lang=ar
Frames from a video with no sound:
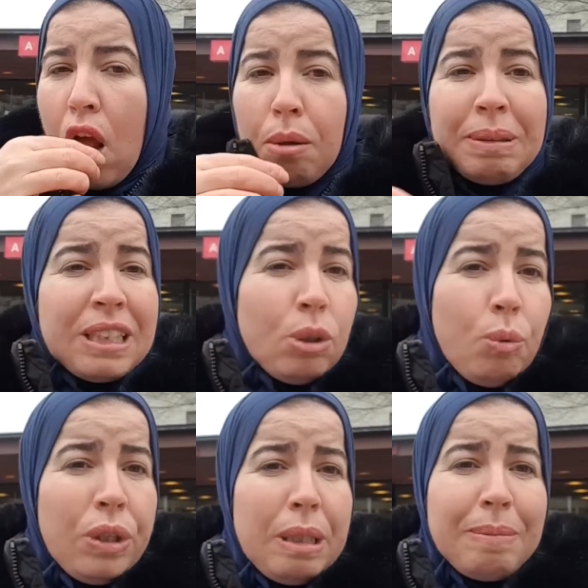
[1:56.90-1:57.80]
وما
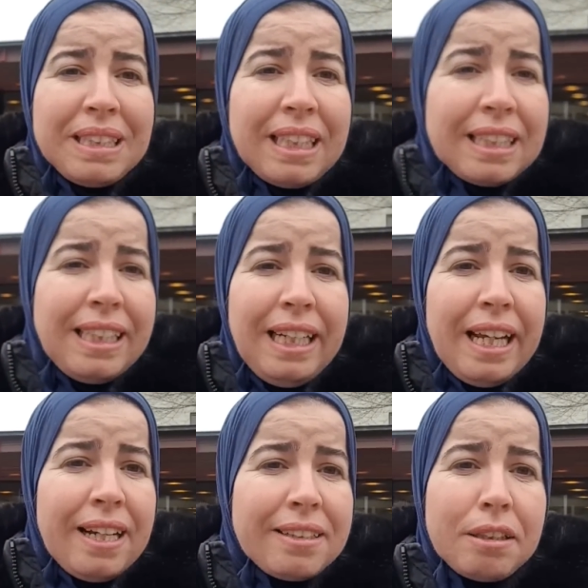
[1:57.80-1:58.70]
تسوليه ما تسقسي
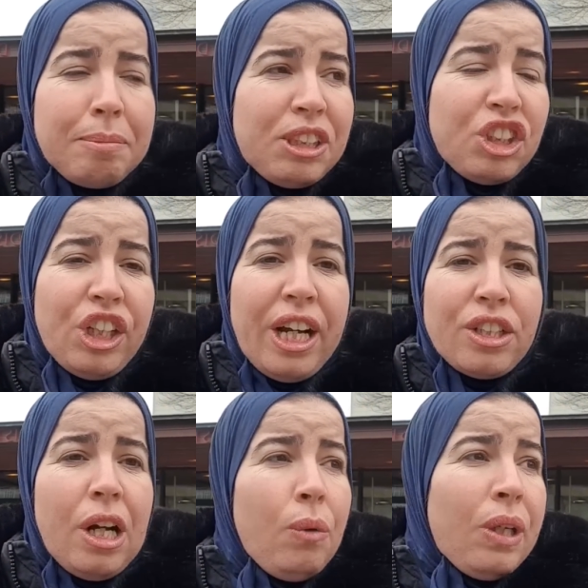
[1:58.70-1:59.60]
على راسك ما حتى شي حاجه
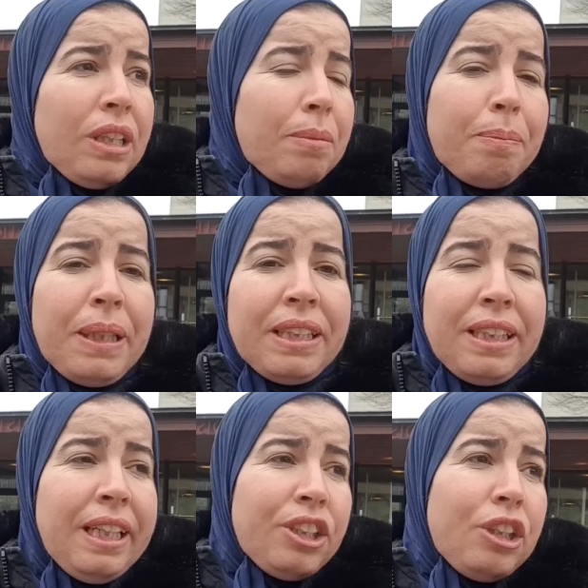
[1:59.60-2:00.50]
اولا تدبري انت
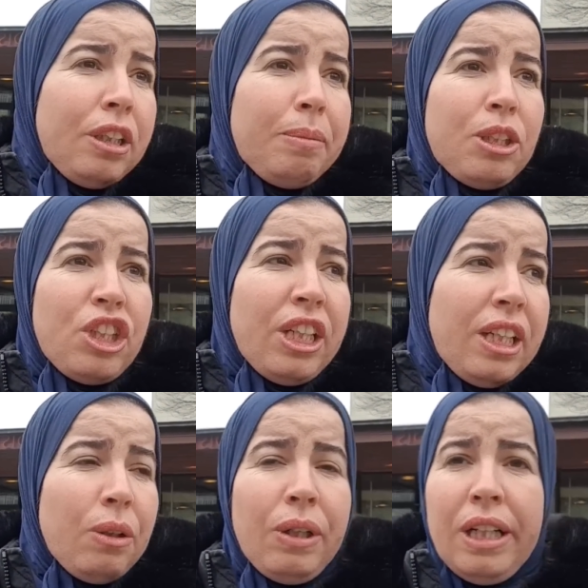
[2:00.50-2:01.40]
على شي
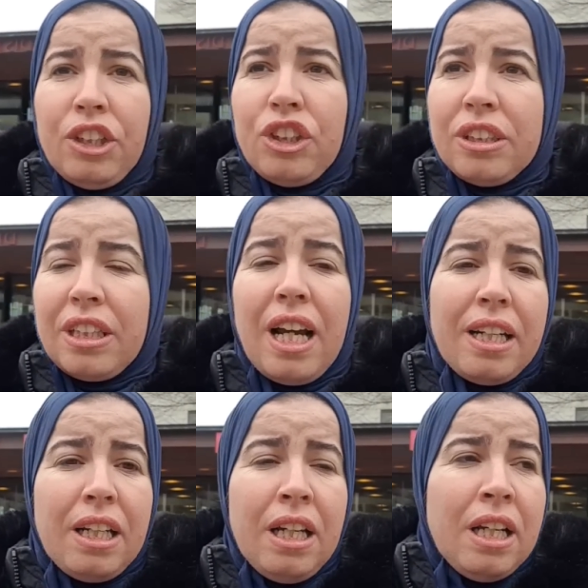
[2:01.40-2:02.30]
بلجيكي ولا على شي
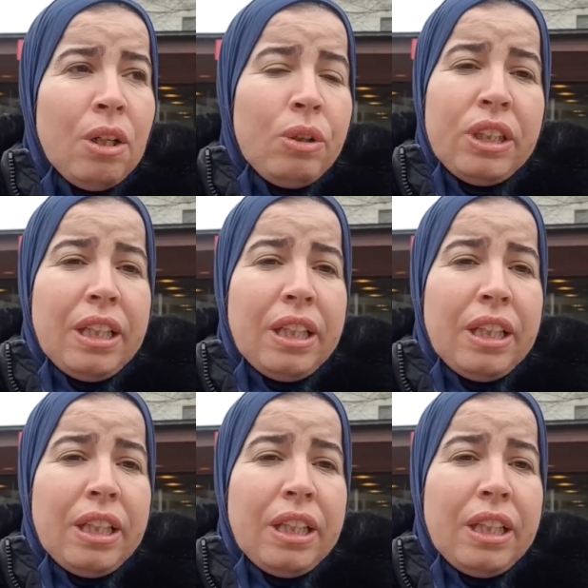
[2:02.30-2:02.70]
نصراني ولا